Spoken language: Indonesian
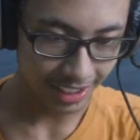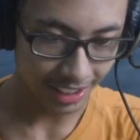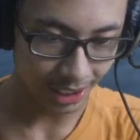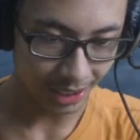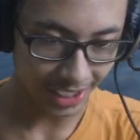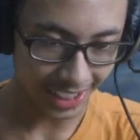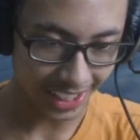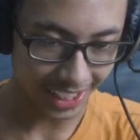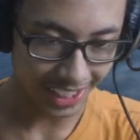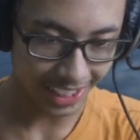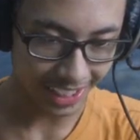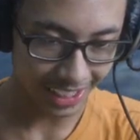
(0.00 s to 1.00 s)
nyawanya tinggal
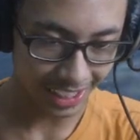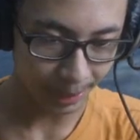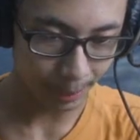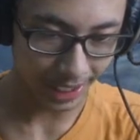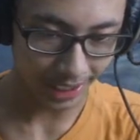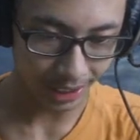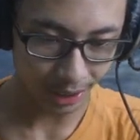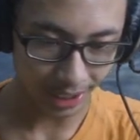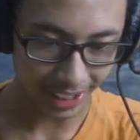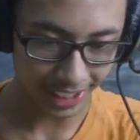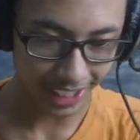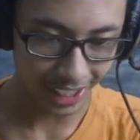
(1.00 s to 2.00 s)
dikit pak oke
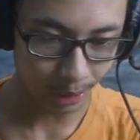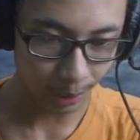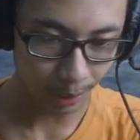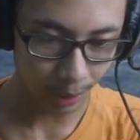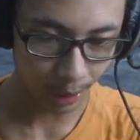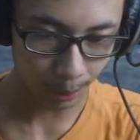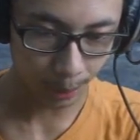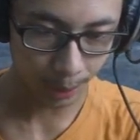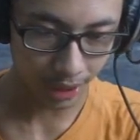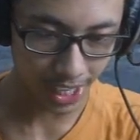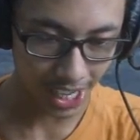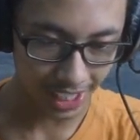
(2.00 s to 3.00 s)
okay, tinggal ribu
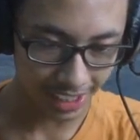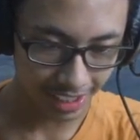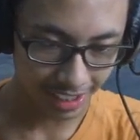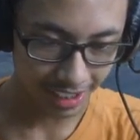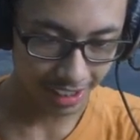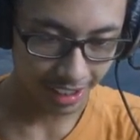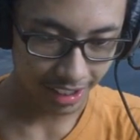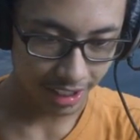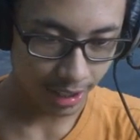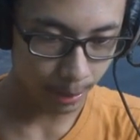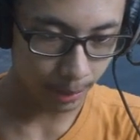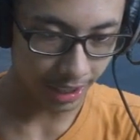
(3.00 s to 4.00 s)
dan
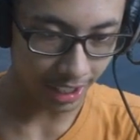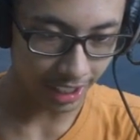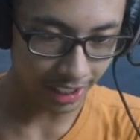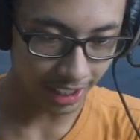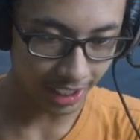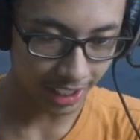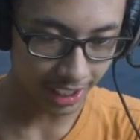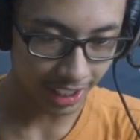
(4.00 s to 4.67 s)
sebentar lagi